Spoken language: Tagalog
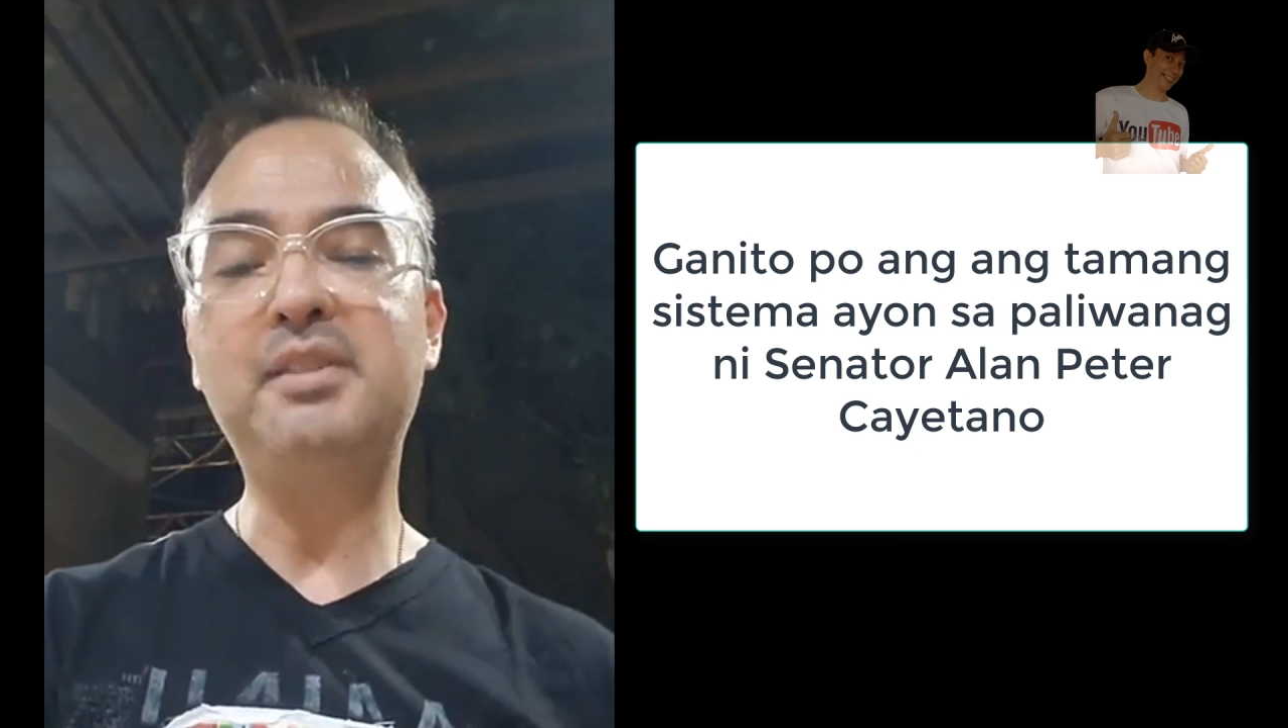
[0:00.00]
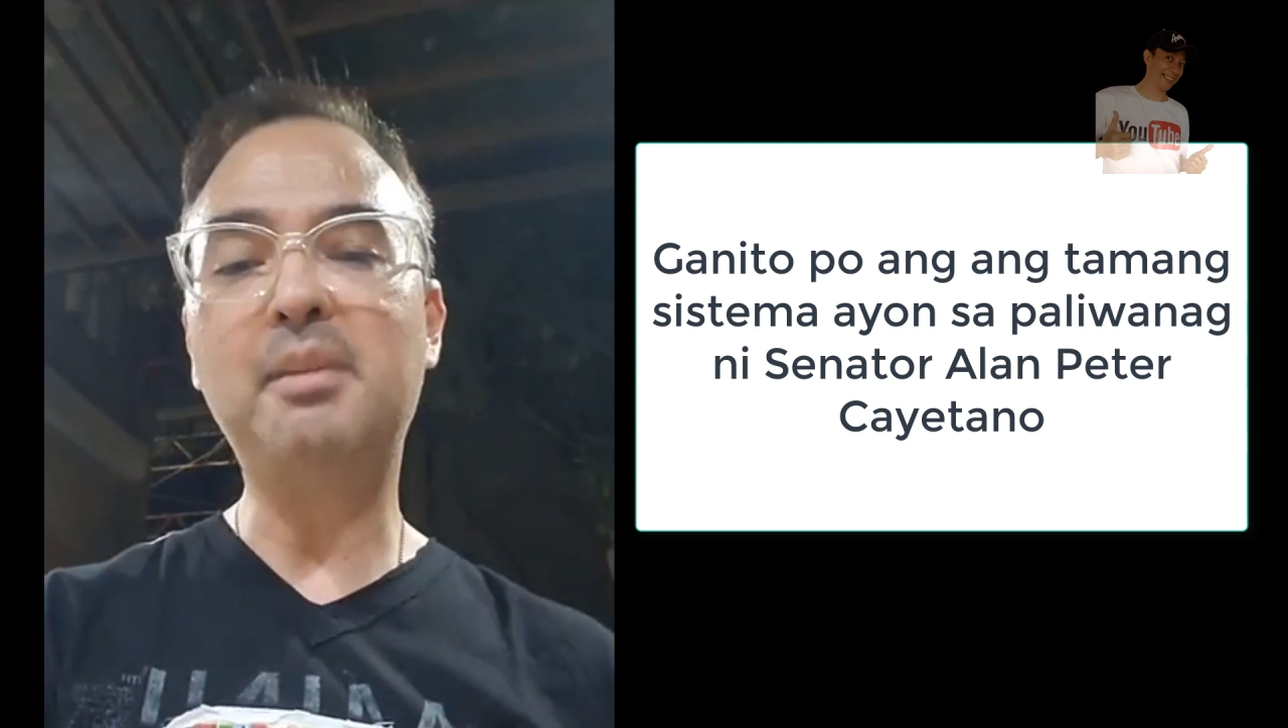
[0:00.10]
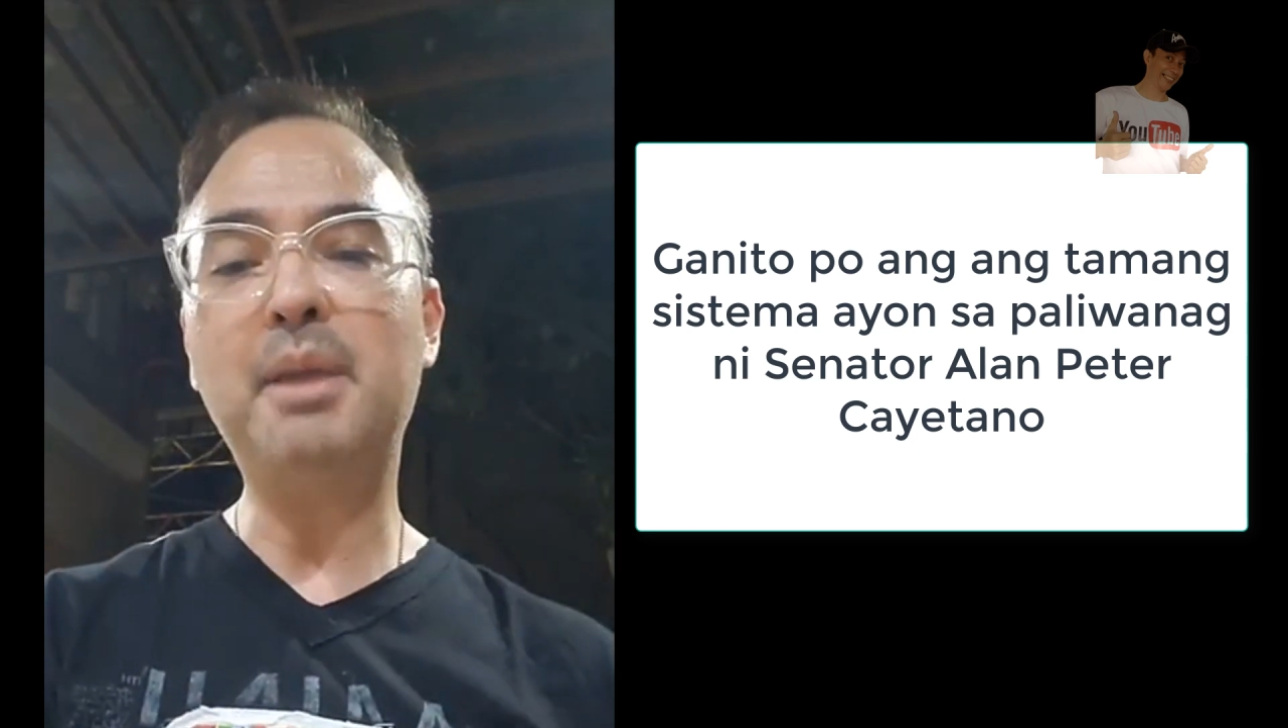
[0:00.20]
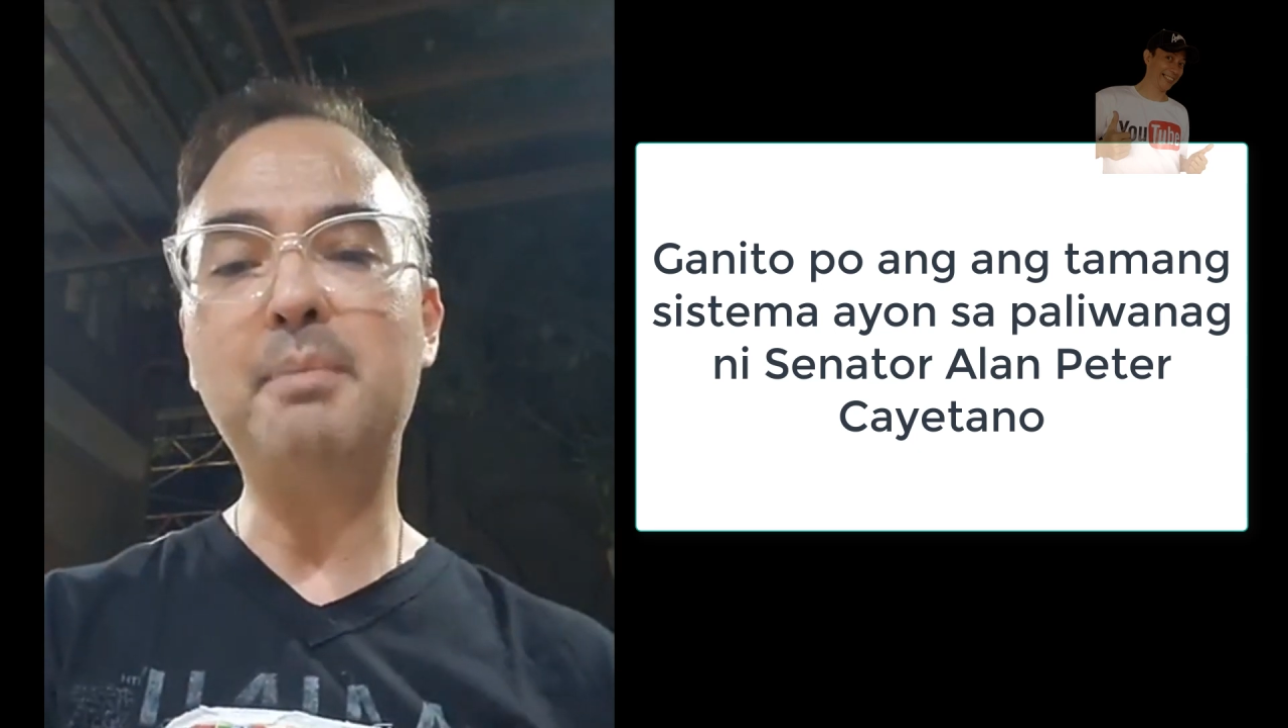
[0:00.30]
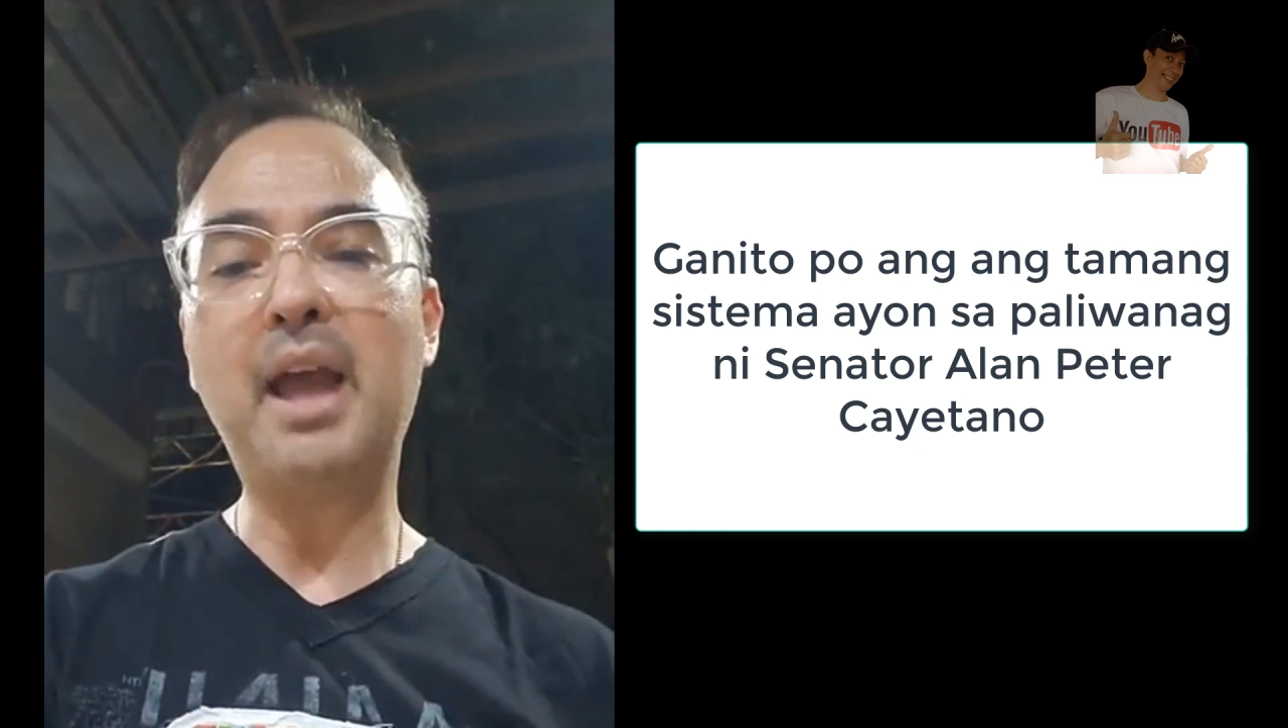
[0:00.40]

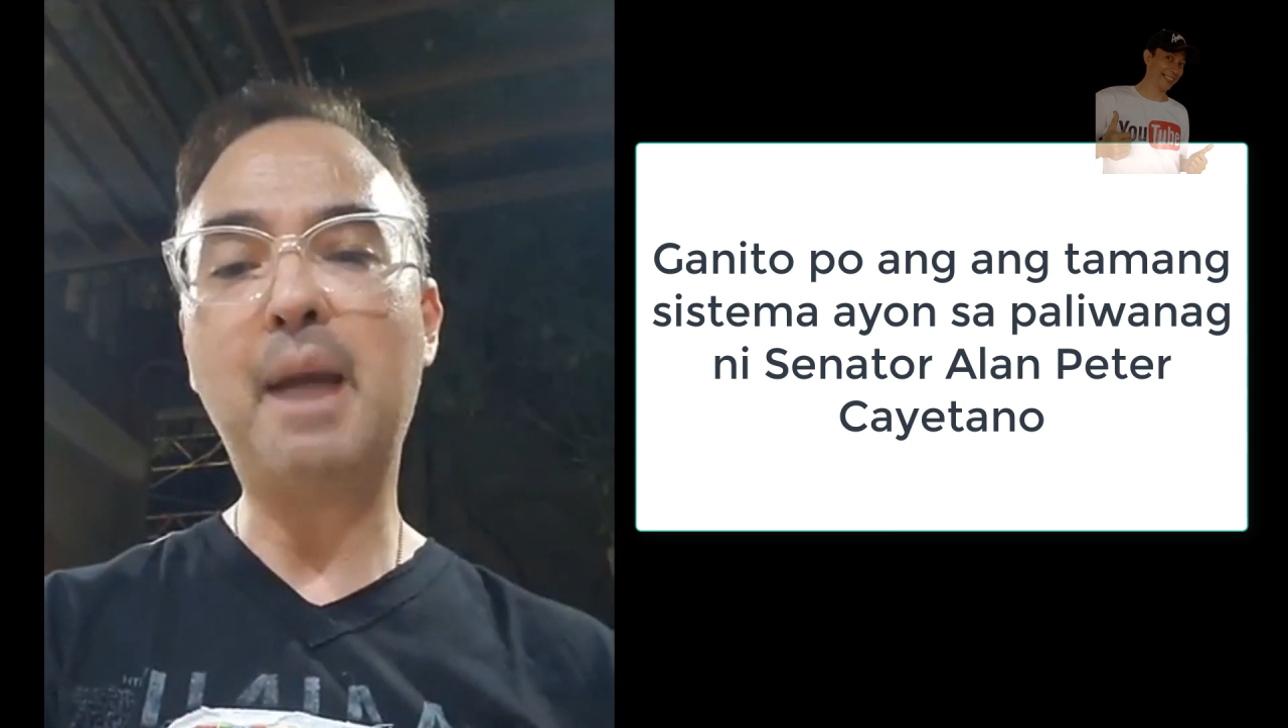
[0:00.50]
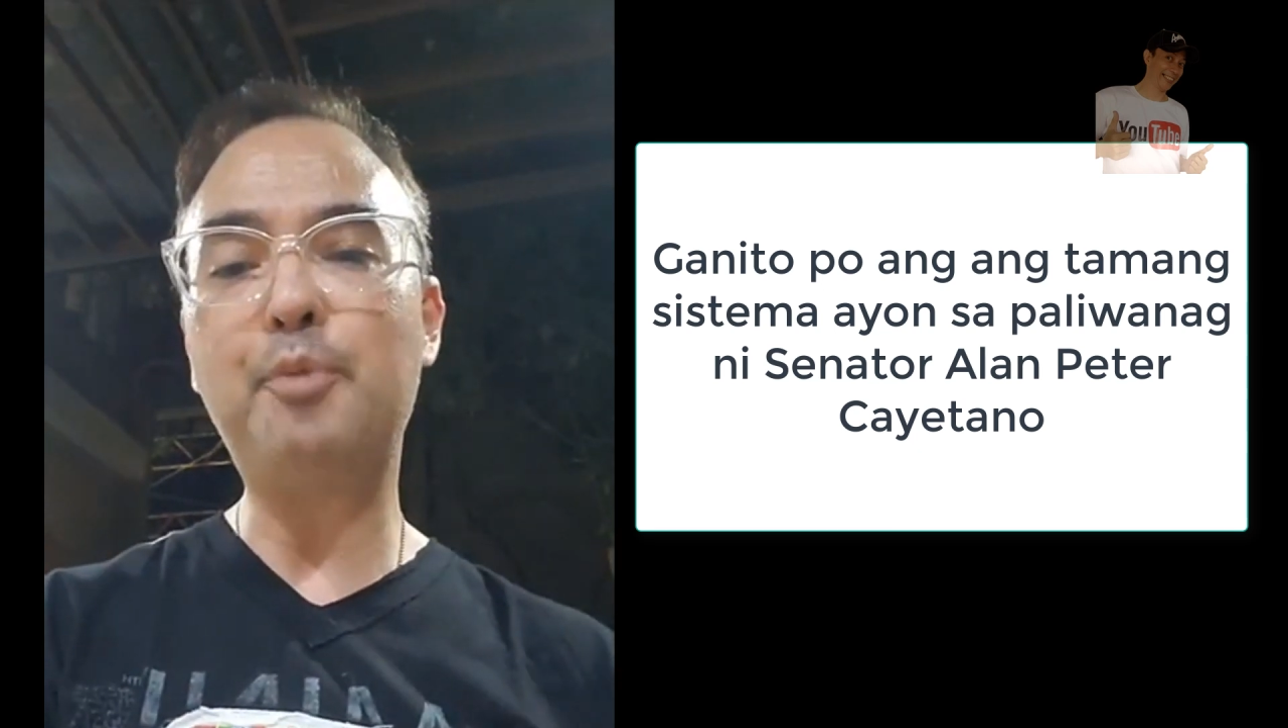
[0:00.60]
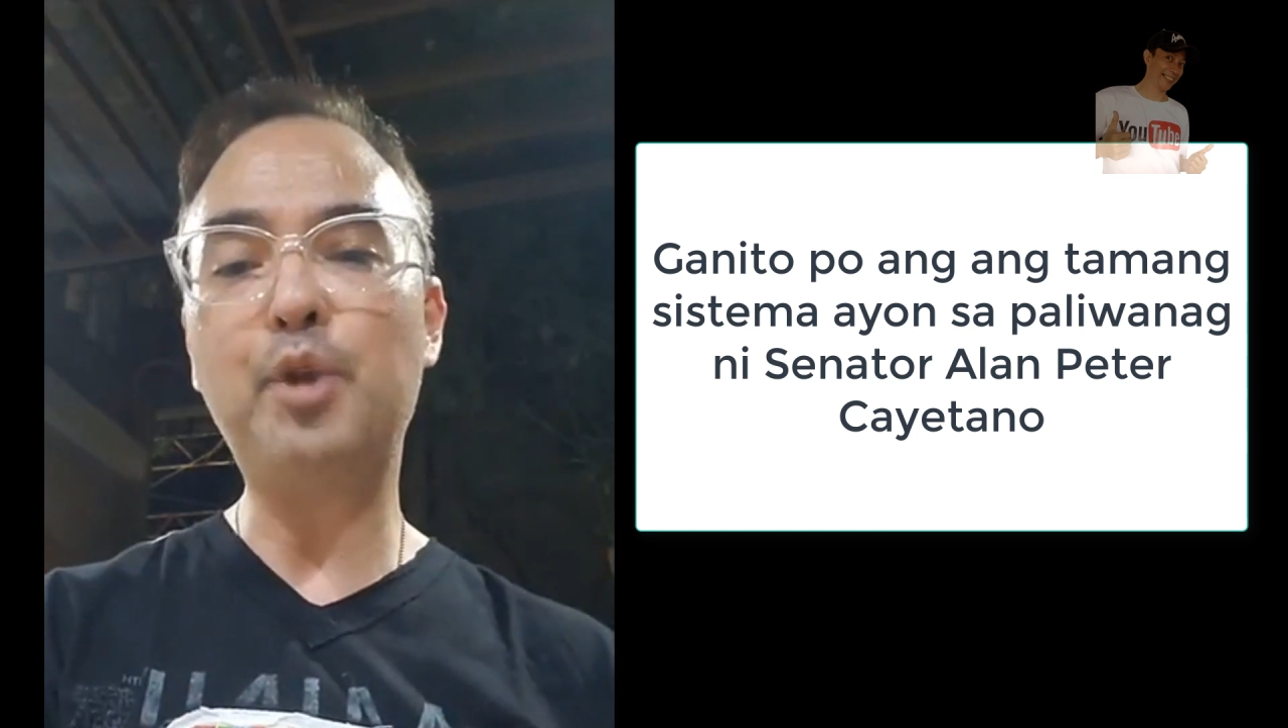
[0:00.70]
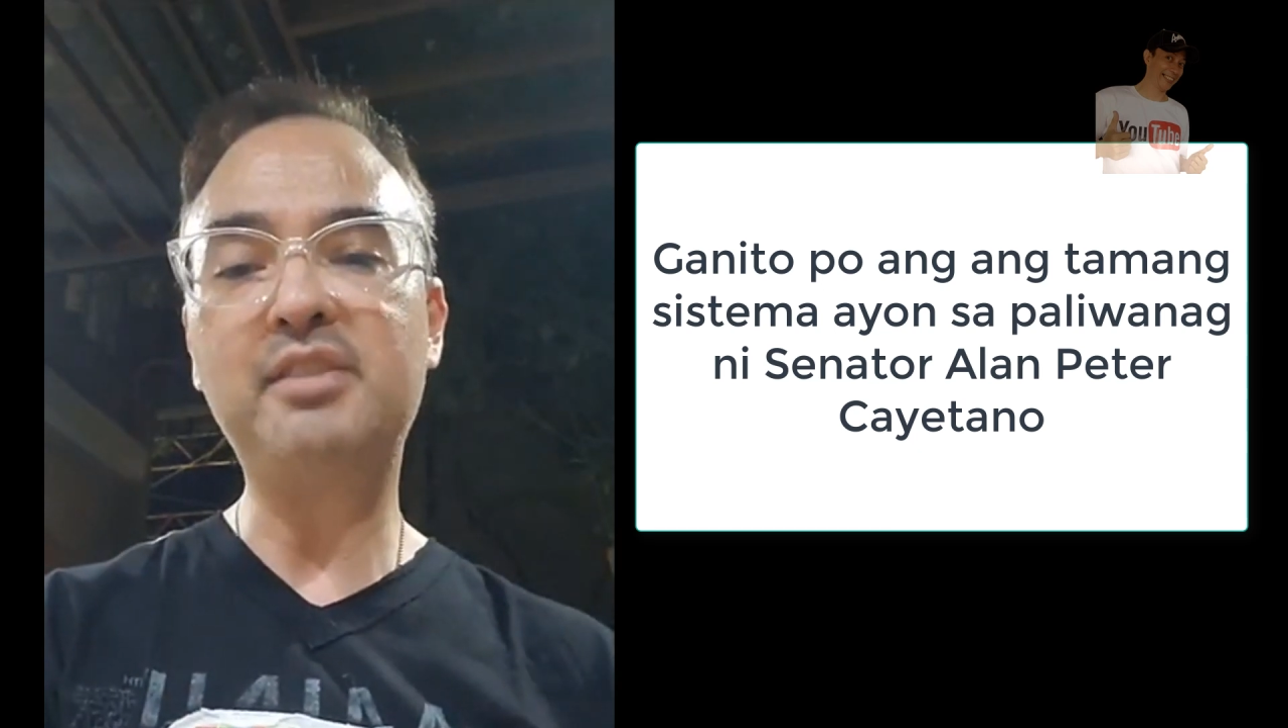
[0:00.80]
sabihin may apo na